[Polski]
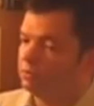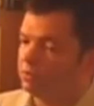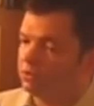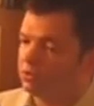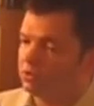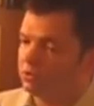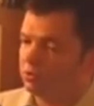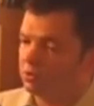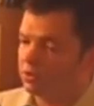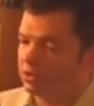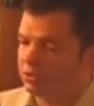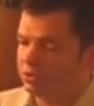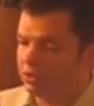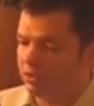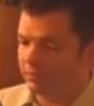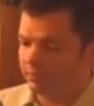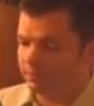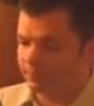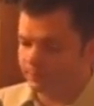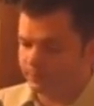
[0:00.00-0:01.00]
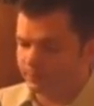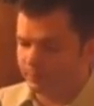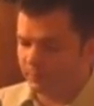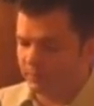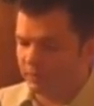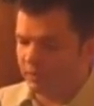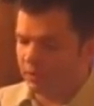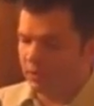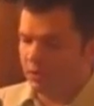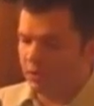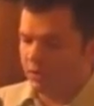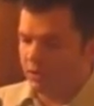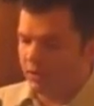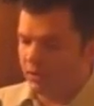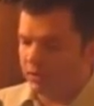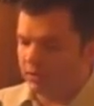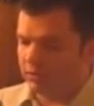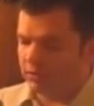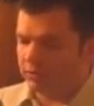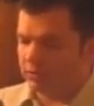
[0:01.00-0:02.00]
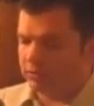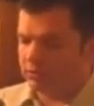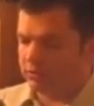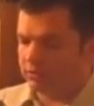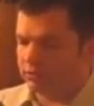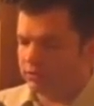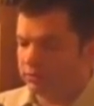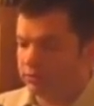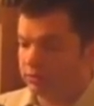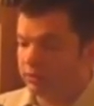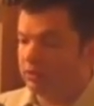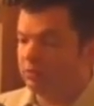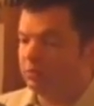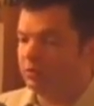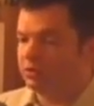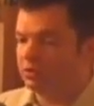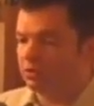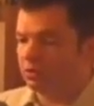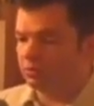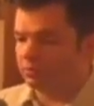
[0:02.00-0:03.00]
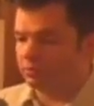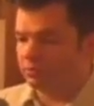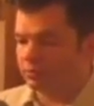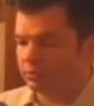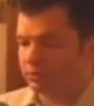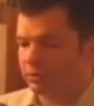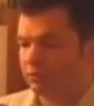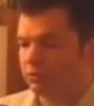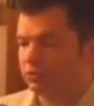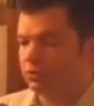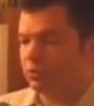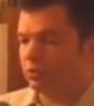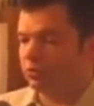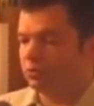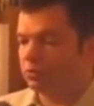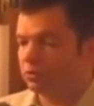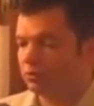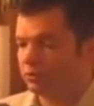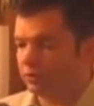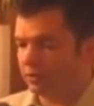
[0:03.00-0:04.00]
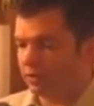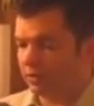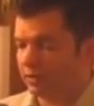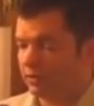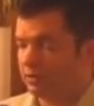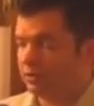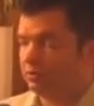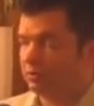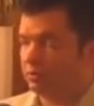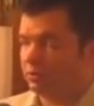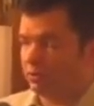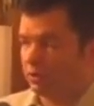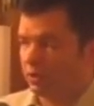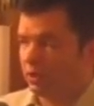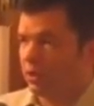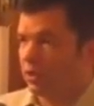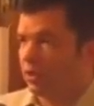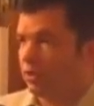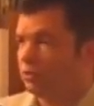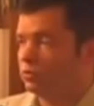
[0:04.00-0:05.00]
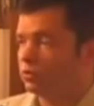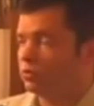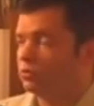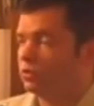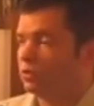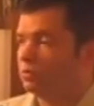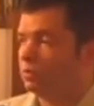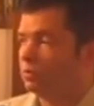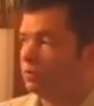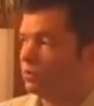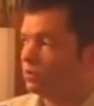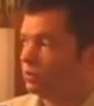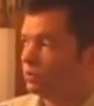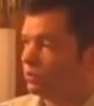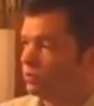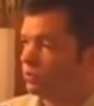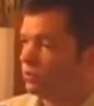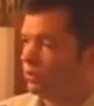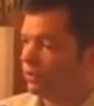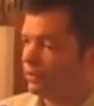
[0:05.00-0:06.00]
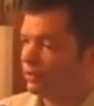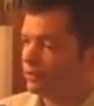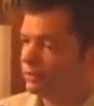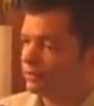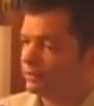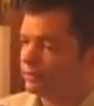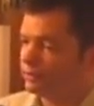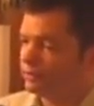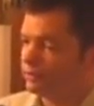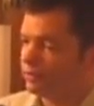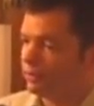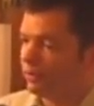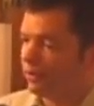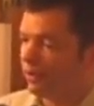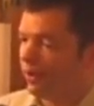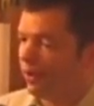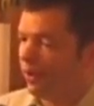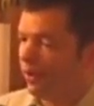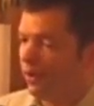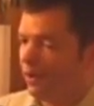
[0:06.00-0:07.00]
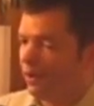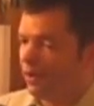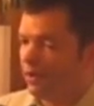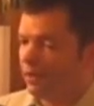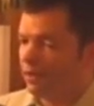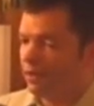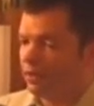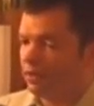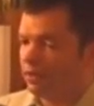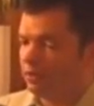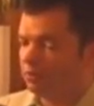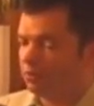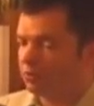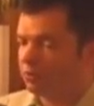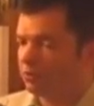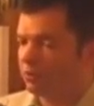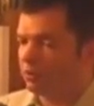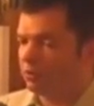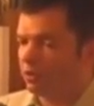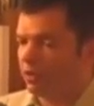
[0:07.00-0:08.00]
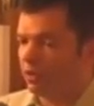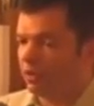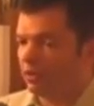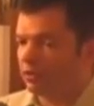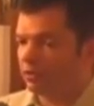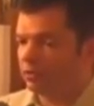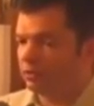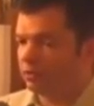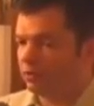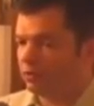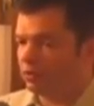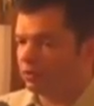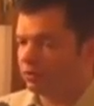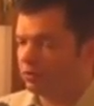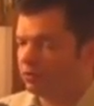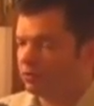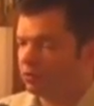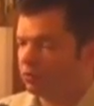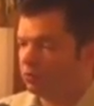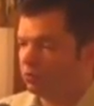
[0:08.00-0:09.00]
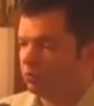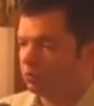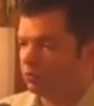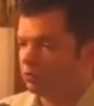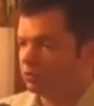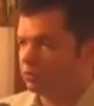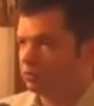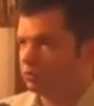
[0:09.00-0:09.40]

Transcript: tym ciężkim okresie, E, kibicom, zawodnikom, którzy wykazali się dużą cierpliwością e, i mimo wszystko nie, nie odeszli z klubu.